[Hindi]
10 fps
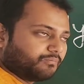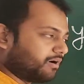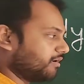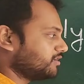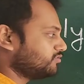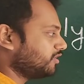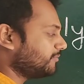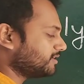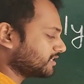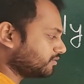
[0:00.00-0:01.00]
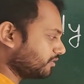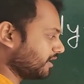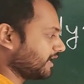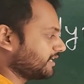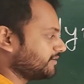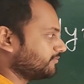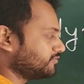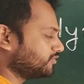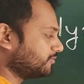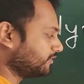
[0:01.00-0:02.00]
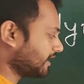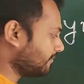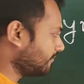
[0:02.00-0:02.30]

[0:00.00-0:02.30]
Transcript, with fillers: पावर जो है हमेशा नॉन नेगेटिव हो उसको हम लोग क्या